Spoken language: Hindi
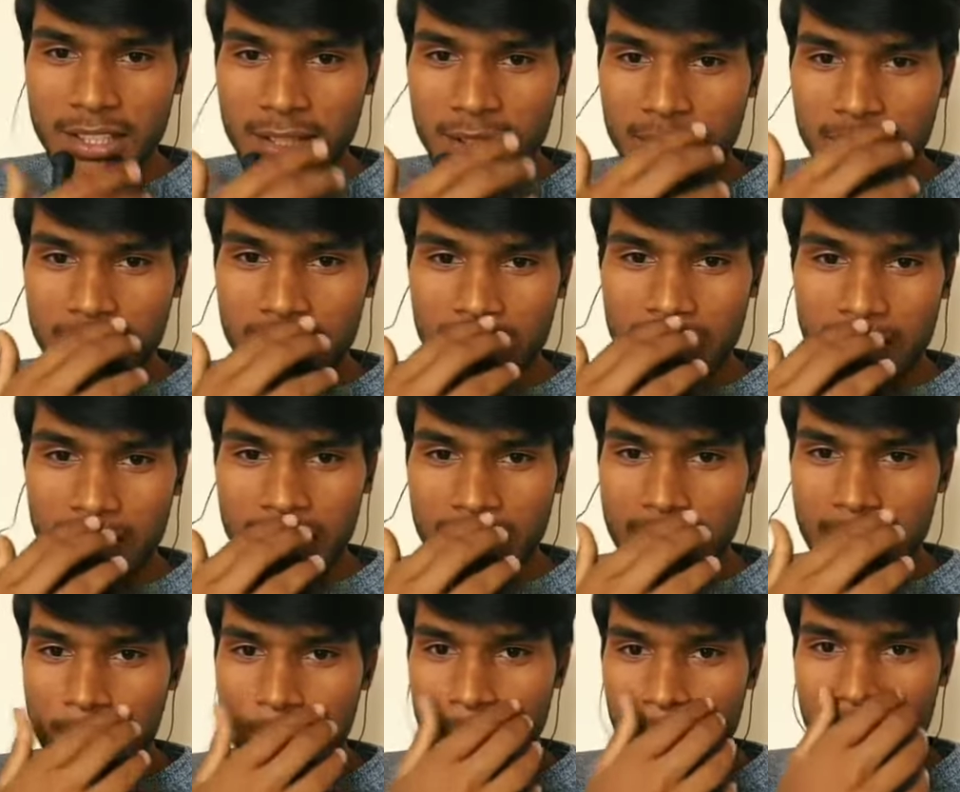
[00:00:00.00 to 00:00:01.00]
तरकी
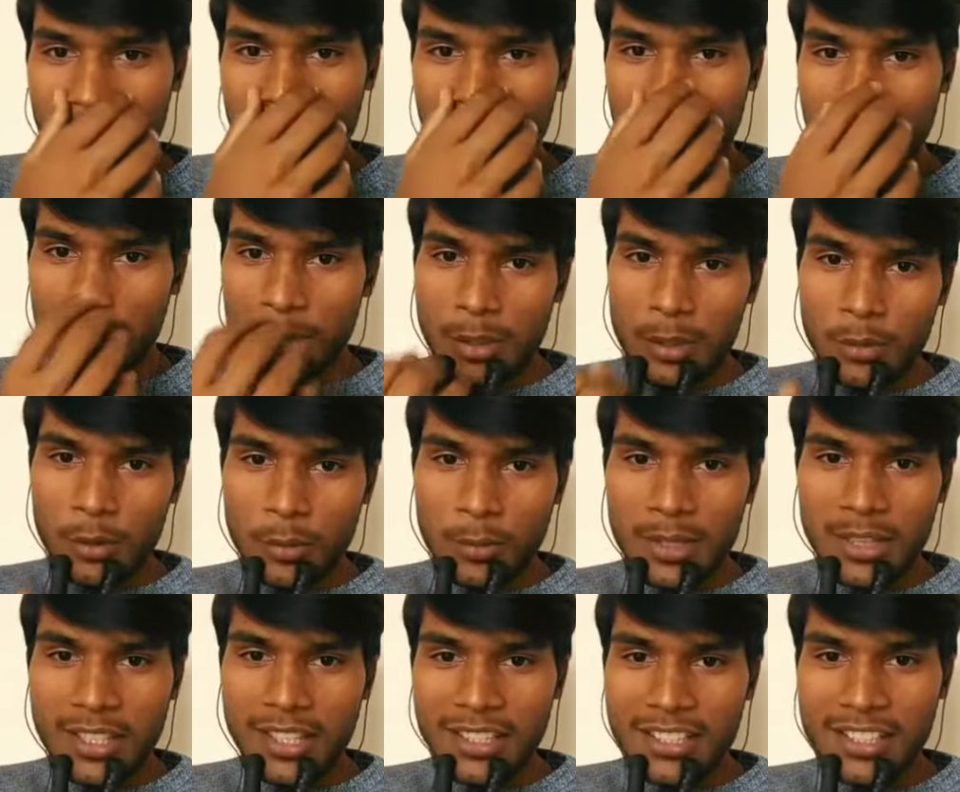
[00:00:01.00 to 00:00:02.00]
में मिलते हैं बिल्कुल मिलते
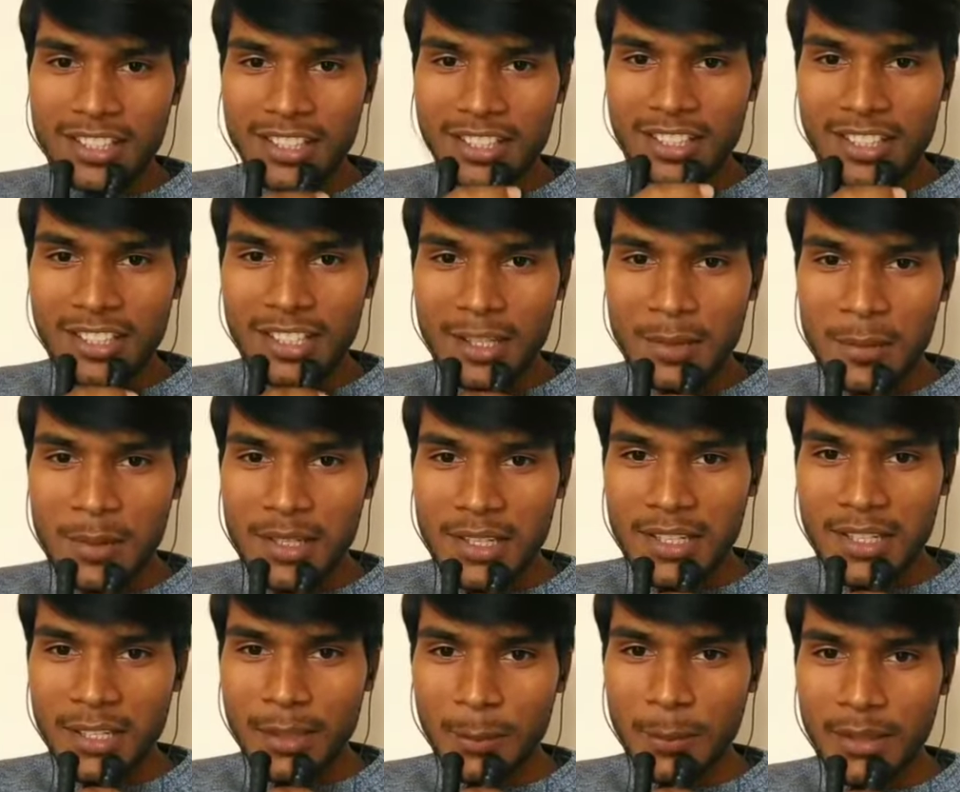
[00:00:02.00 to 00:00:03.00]
हैं जी तरकी में
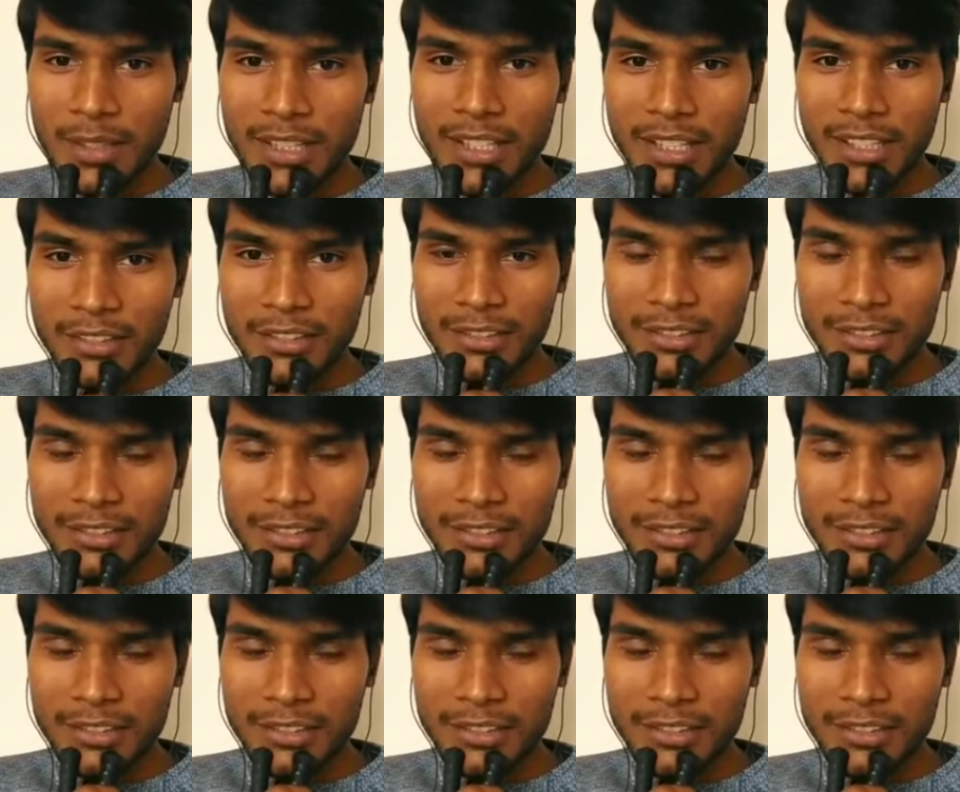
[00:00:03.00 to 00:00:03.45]
कपिल देव